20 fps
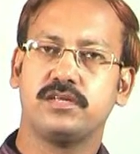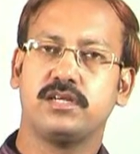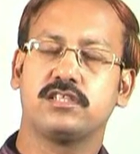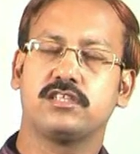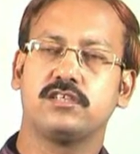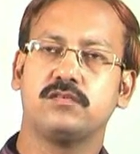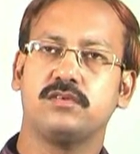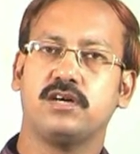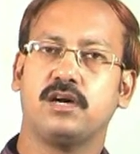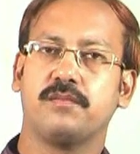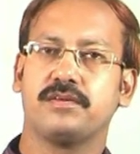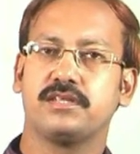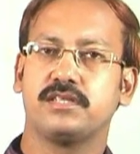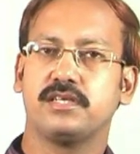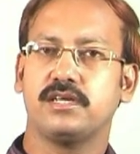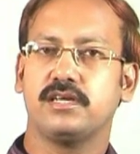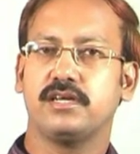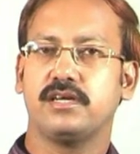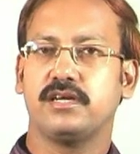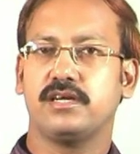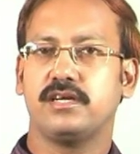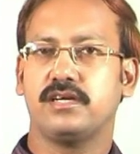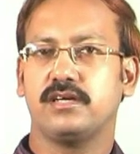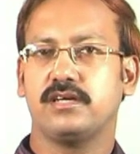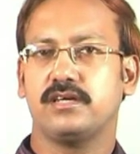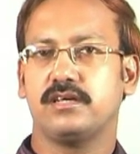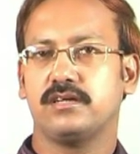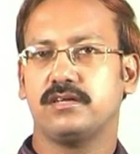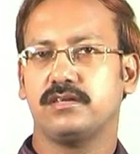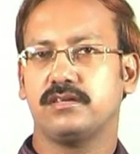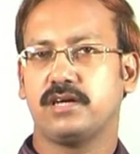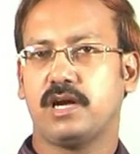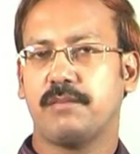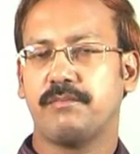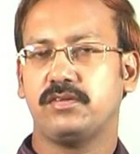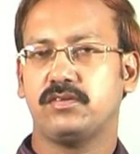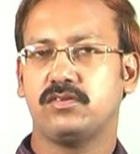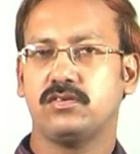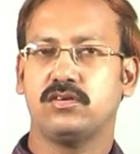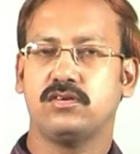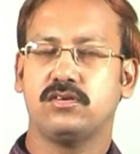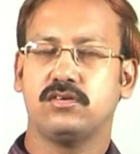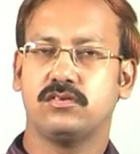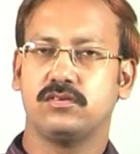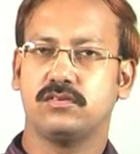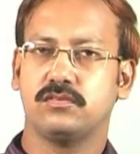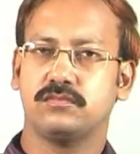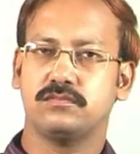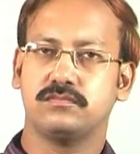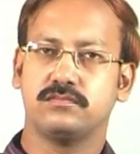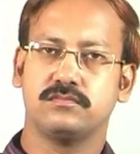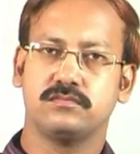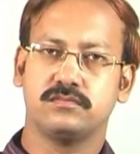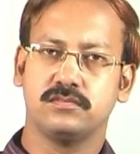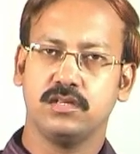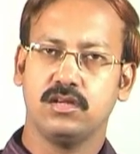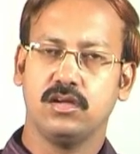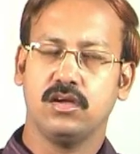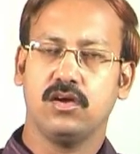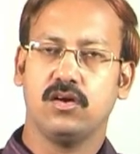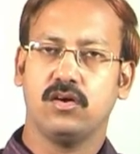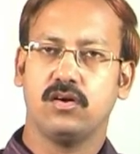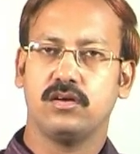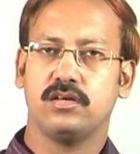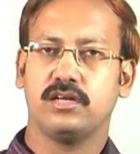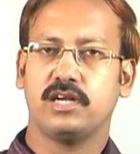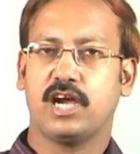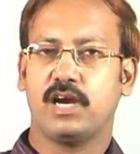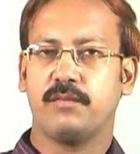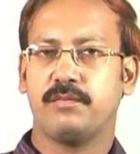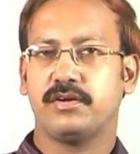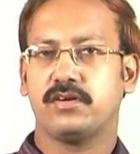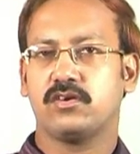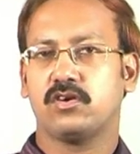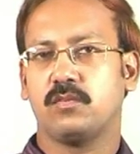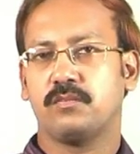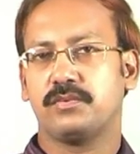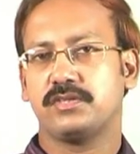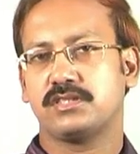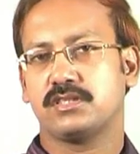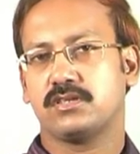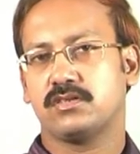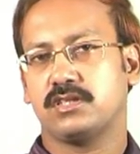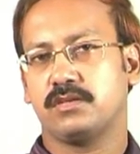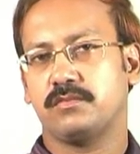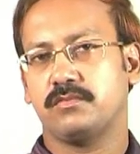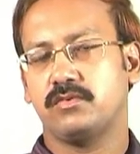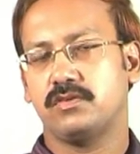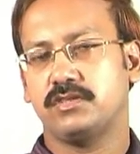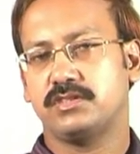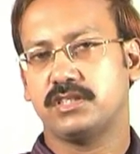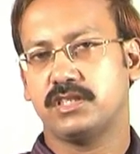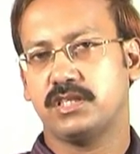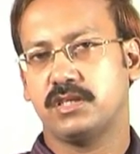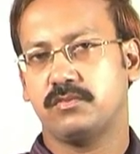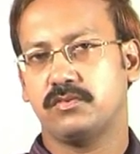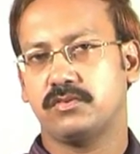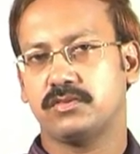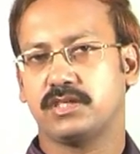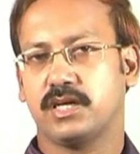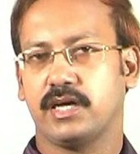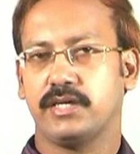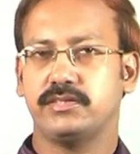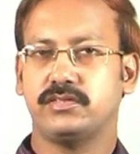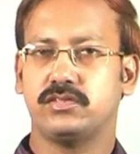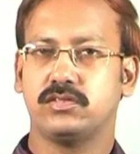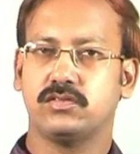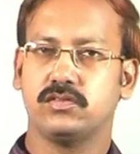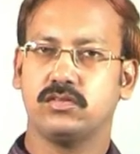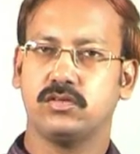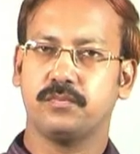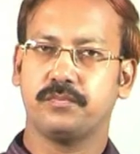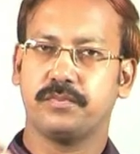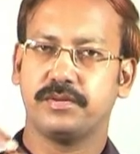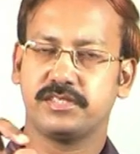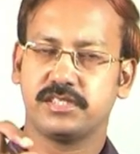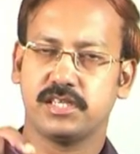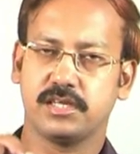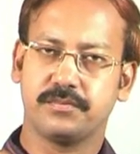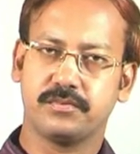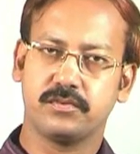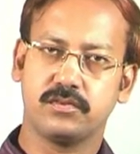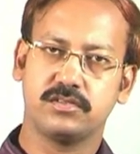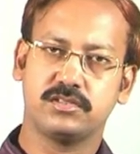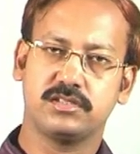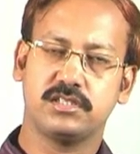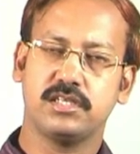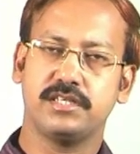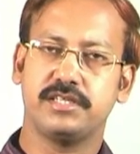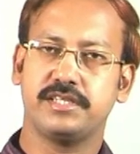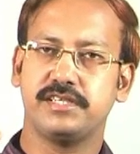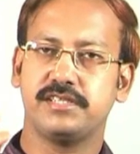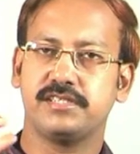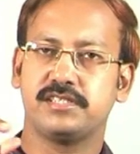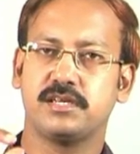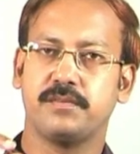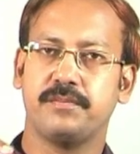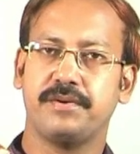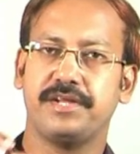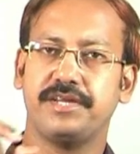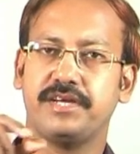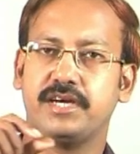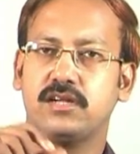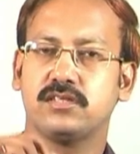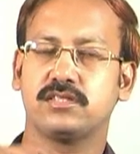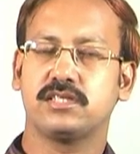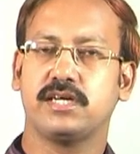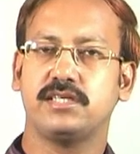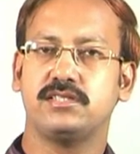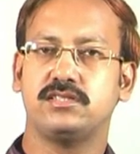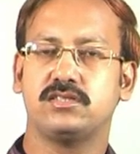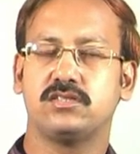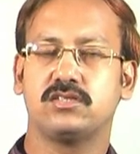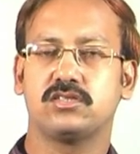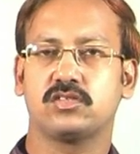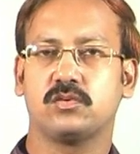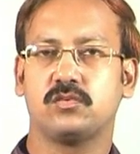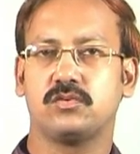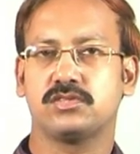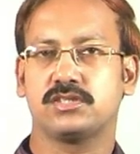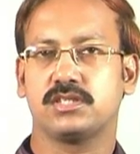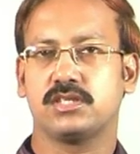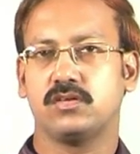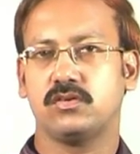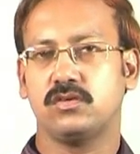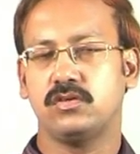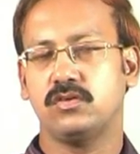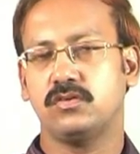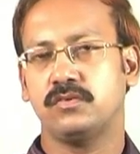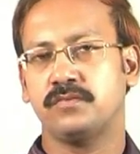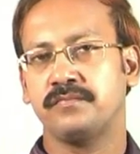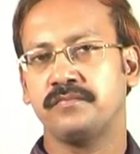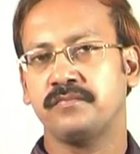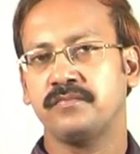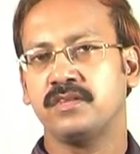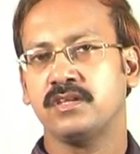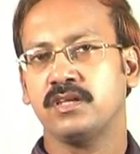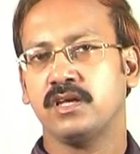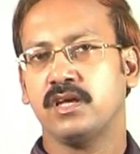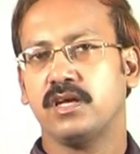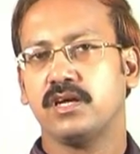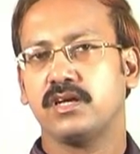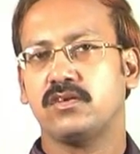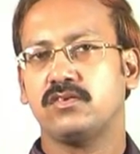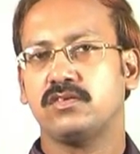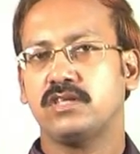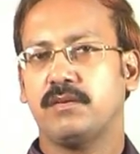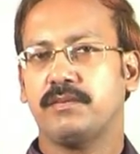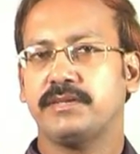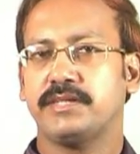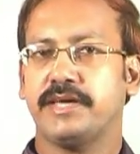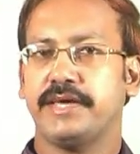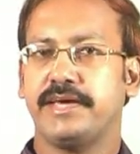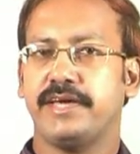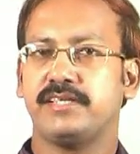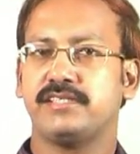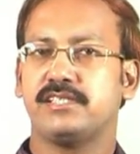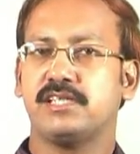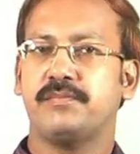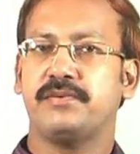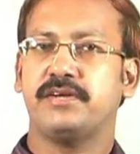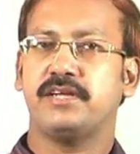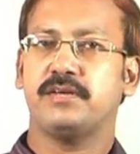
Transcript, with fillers: করবেন ডাক্তারবাবু আমাদের আপনি তো নার্ভের কমপ্লেক্সের কথা বলছেন এবং তার জন্য প্রেশার পড়ছে ডিস্কটা বেরিয়ে গেল তার জন্য সমস্যাটা হলো কিন্তু আমাদের এক্সেল